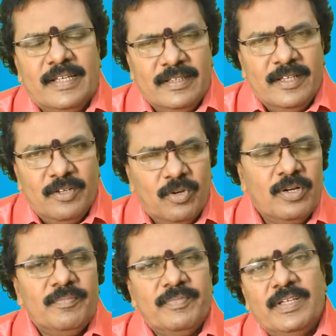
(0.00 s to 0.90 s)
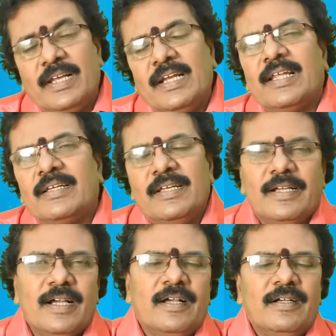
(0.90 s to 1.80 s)
இந்த யோகம் எல்லாருக்கும்
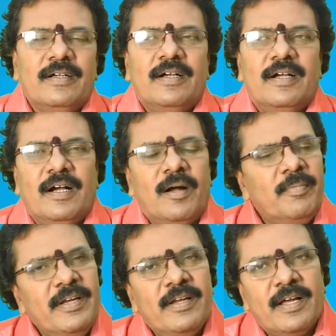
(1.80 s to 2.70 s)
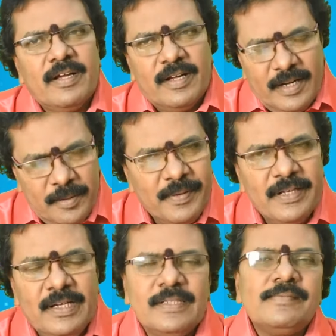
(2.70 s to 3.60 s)
இருக்கா அப்படின்னா
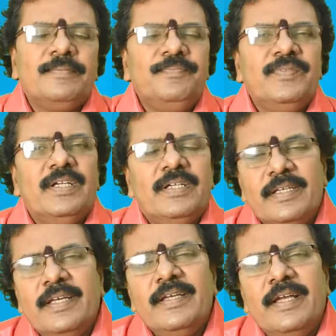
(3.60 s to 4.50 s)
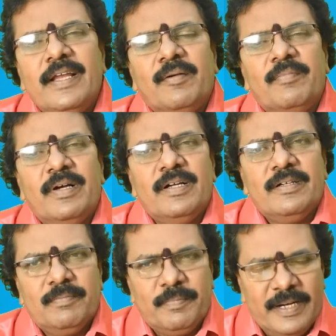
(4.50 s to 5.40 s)
கண்டிப்பாக இல்லை இங்கே நம்ம
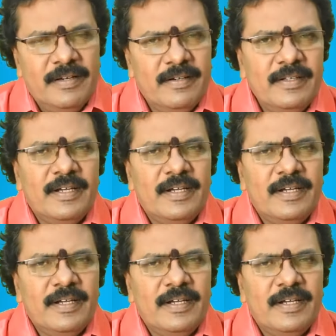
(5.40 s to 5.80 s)
பனிரெண்டு